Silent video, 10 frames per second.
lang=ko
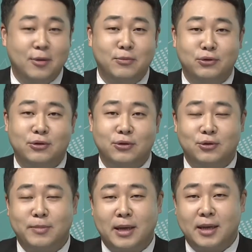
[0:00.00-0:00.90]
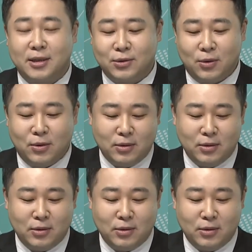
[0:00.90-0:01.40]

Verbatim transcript: 이런 음. 분들도 좀 많이 계시고.